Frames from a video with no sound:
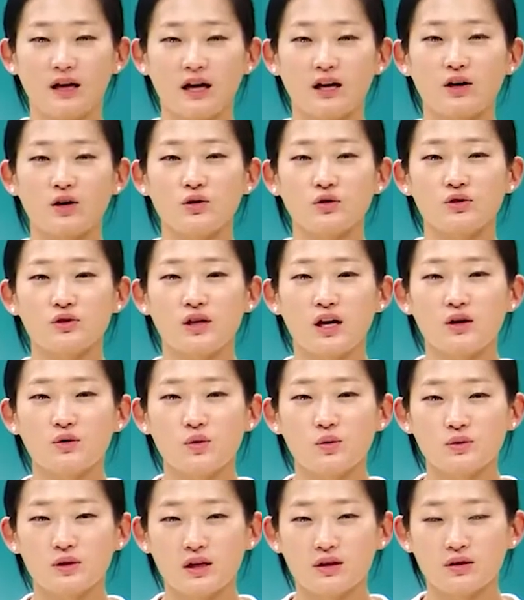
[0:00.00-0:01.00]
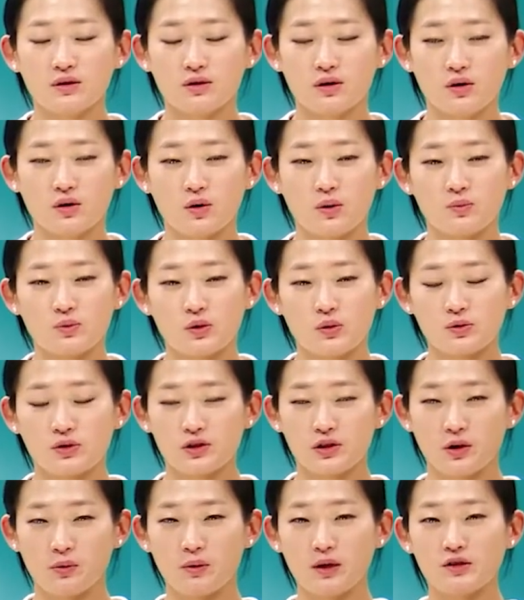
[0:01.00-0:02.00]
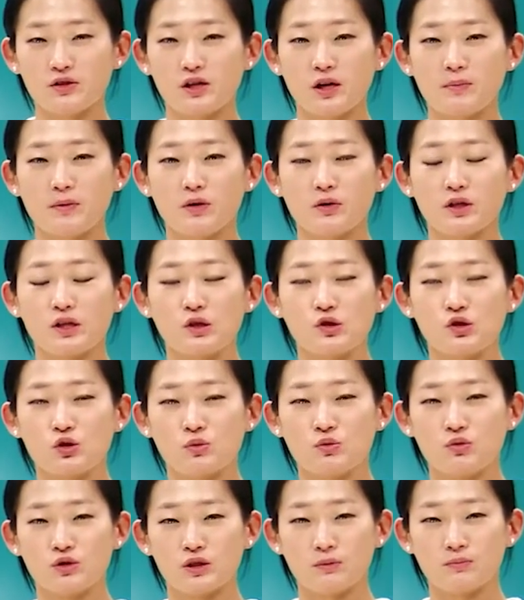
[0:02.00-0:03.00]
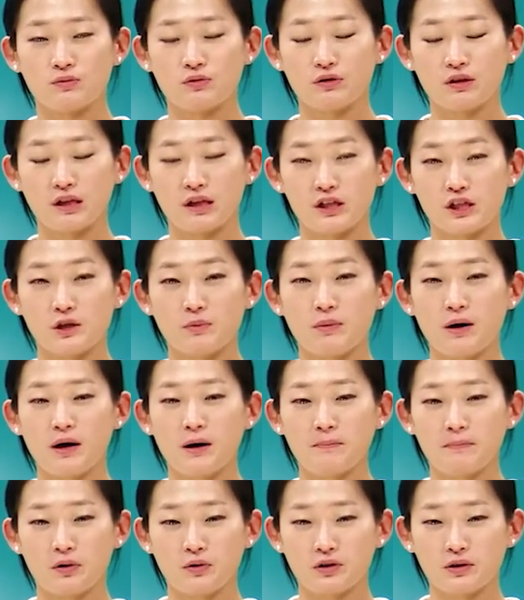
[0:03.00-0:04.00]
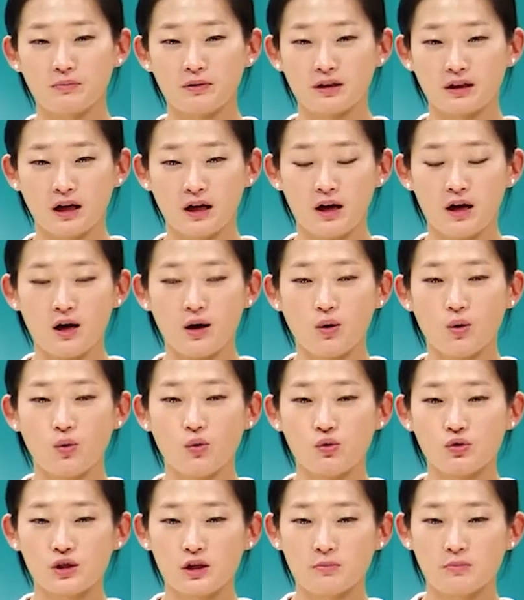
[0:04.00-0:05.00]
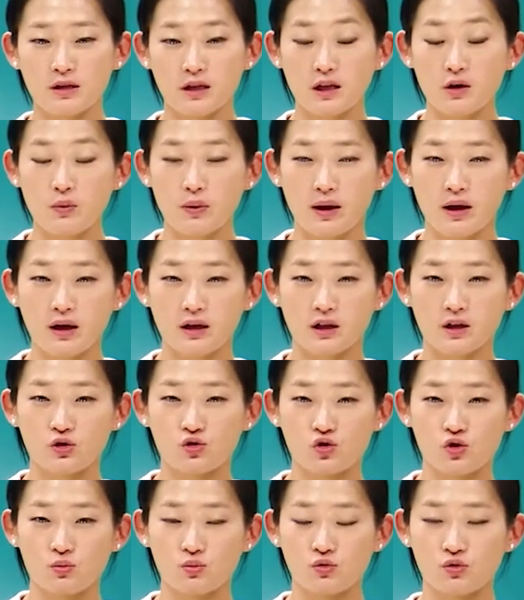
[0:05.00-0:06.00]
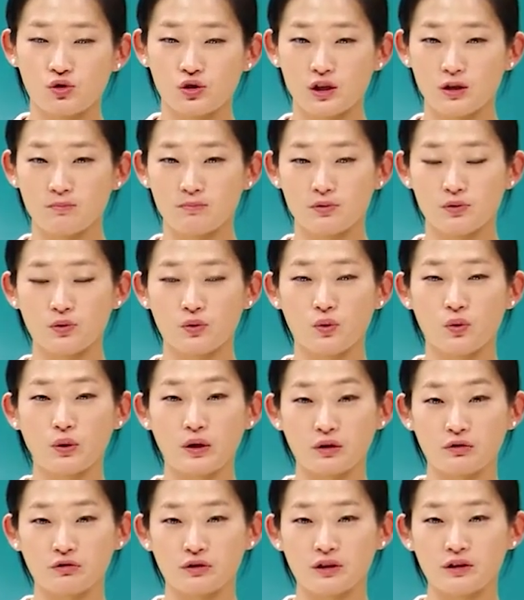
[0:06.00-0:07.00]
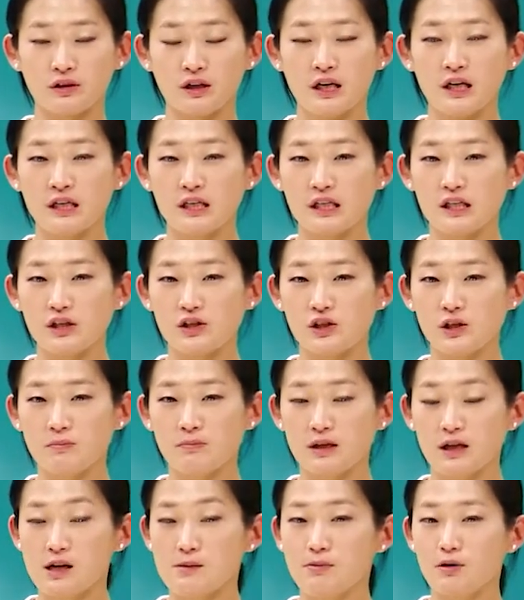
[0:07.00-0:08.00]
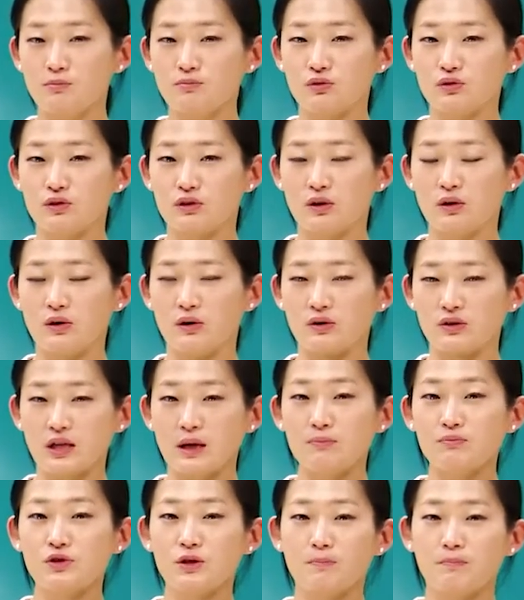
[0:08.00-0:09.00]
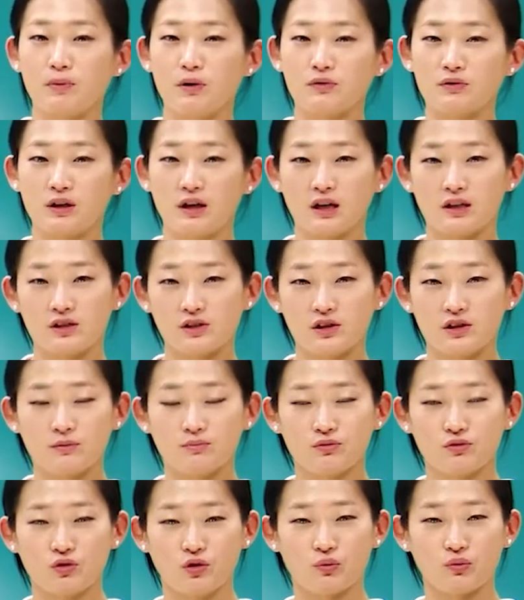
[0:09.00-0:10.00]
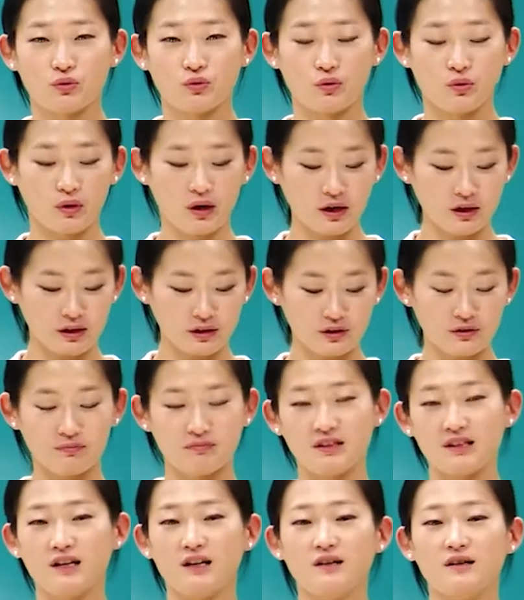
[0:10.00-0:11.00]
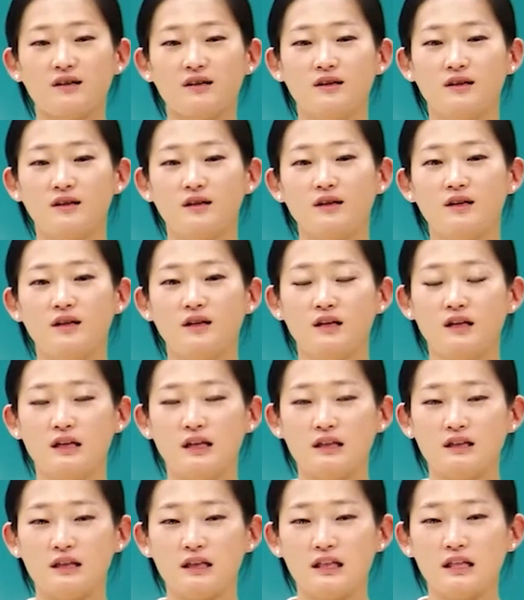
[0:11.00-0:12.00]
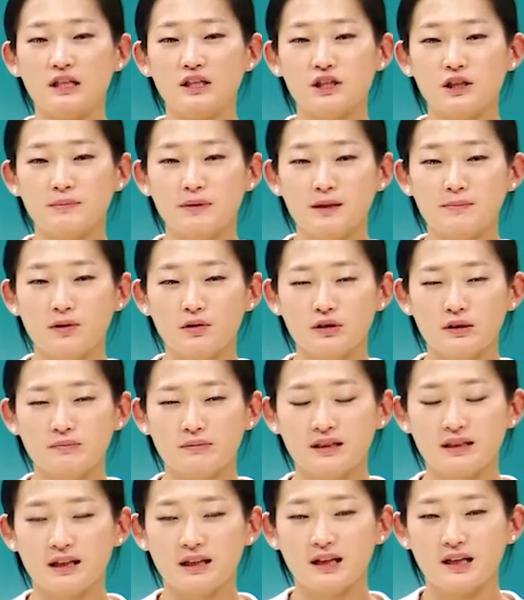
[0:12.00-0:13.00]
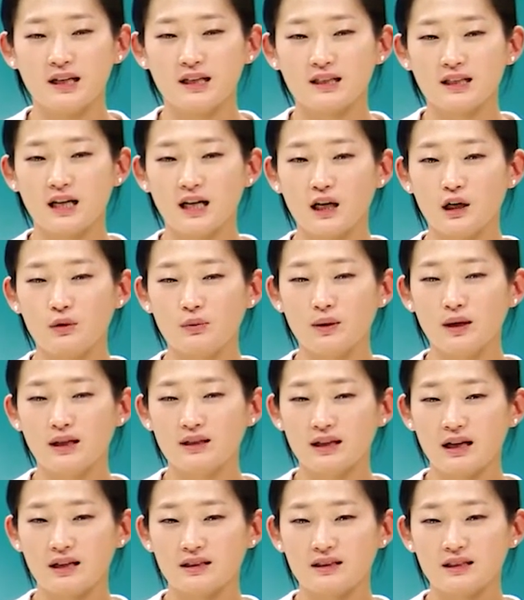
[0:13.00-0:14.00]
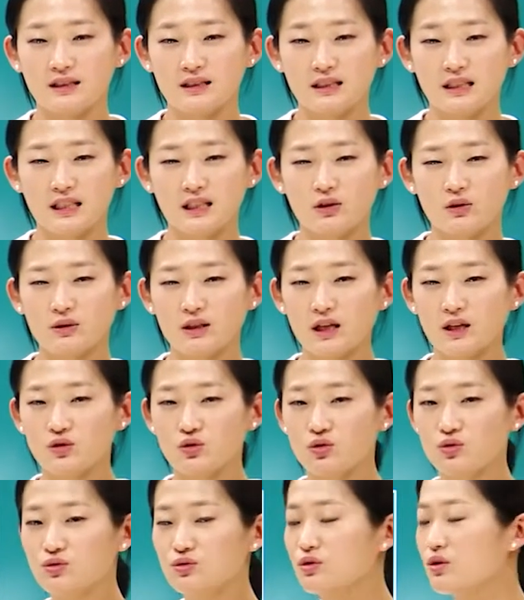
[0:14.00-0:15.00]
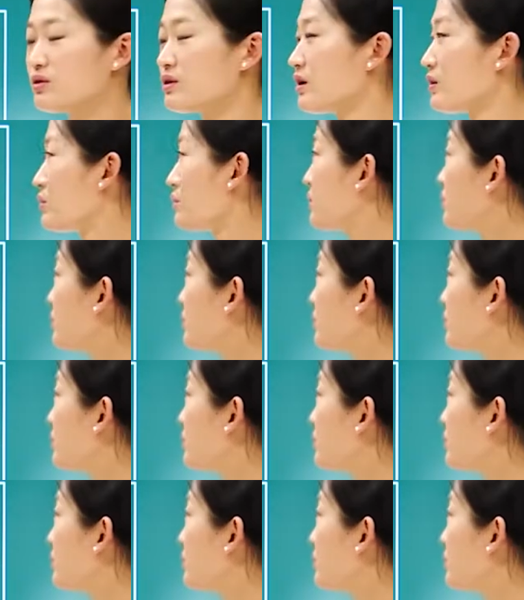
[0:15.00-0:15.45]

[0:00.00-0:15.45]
해커스 한국사능력검정시험 회차별 기출문제풀이 심화편입니다. 52회 기출문제 풀고 있고요. 21번부터 30번까지 풀어보도록 하겠습니다. 네, 21번입니다. 가와 다를 일어난 순서대로